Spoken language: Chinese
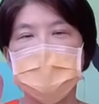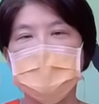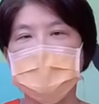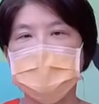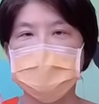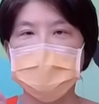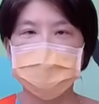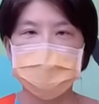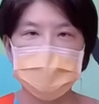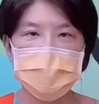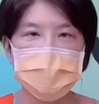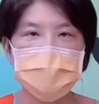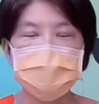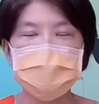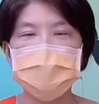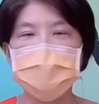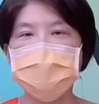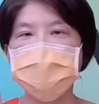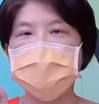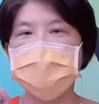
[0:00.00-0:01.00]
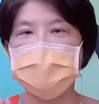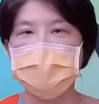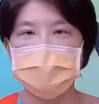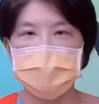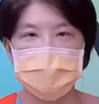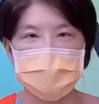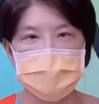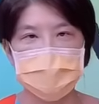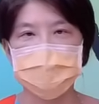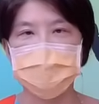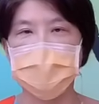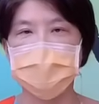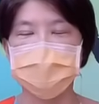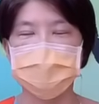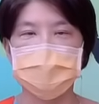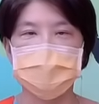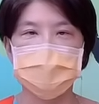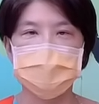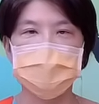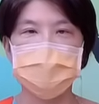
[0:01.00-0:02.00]
你不要跟我们老一辈的
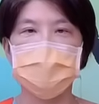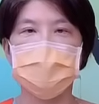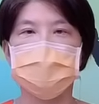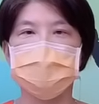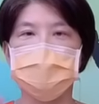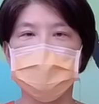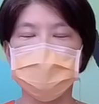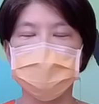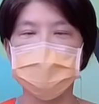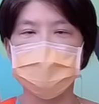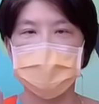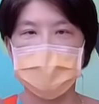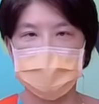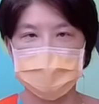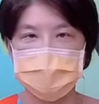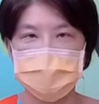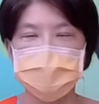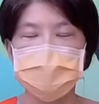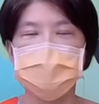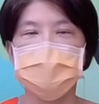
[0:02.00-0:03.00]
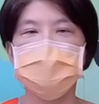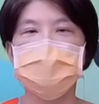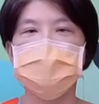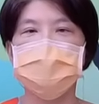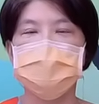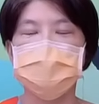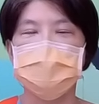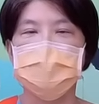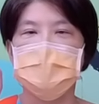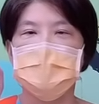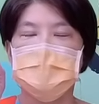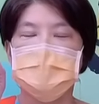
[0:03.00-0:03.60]
人一样，你去买卫生纸，